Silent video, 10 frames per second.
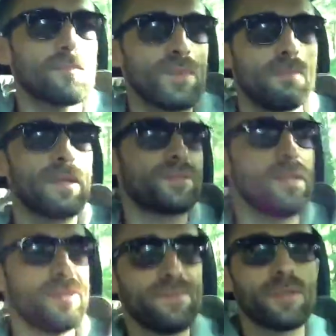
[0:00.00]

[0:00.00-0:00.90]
Wiem, na tyle nie